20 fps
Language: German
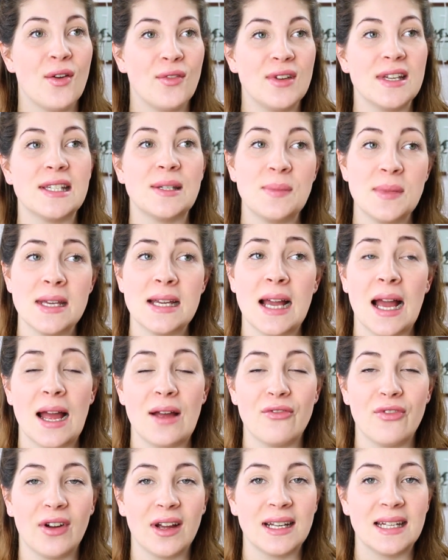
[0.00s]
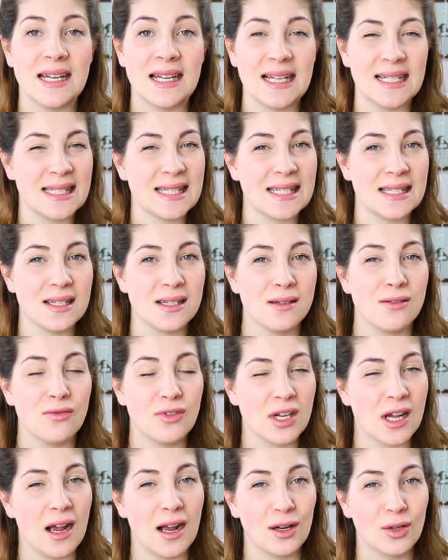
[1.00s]
wie es mir einfach in den
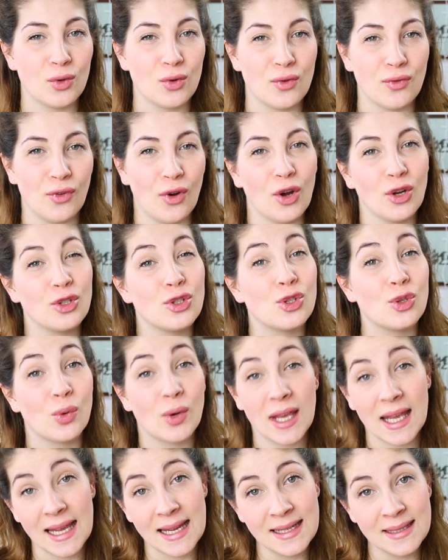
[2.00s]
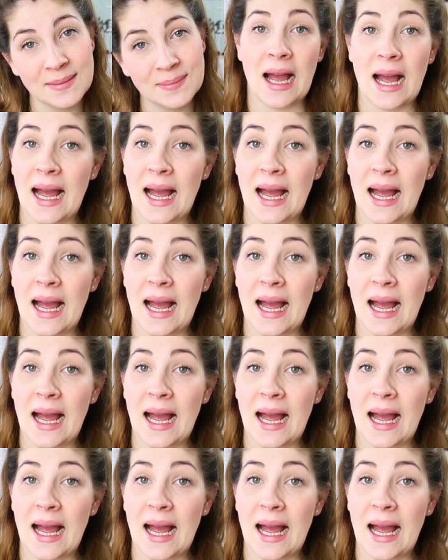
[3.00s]
letzten Tagen und Wochen so ging.